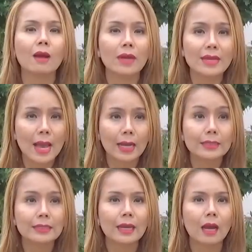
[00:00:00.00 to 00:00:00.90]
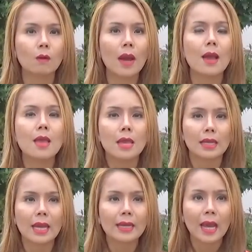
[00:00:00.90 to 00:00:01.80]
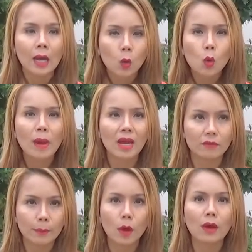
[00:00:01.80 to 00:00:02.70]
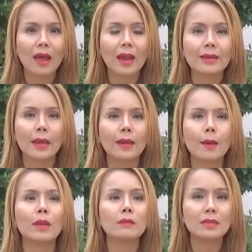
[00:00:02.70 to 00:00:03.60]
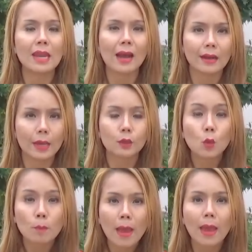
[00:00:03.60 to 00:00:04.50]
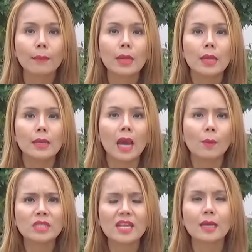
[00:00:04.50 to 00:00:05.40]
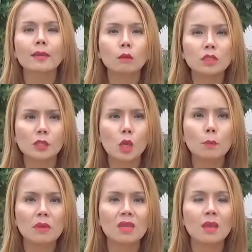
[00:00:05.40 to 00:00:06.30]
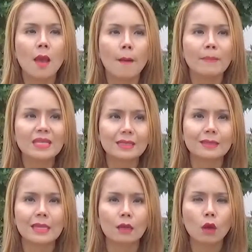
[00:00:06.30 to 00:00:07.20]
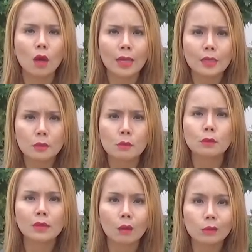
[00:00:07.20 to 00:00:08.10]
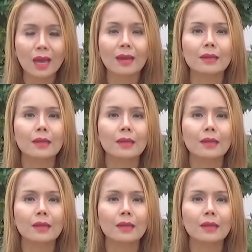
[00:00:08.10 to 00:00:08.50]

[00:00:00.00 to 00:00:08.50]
กไว้อย่างหนึ่งนะคะว่า การหาคู่ผ่านเว็บออนไลน์นั้นน่ะมันมีหลากหลายรูปแบบนะคะเพราะฉะนั้นเราจะต้องมีมีสติแล้วก็ให้รู้เท่าทัน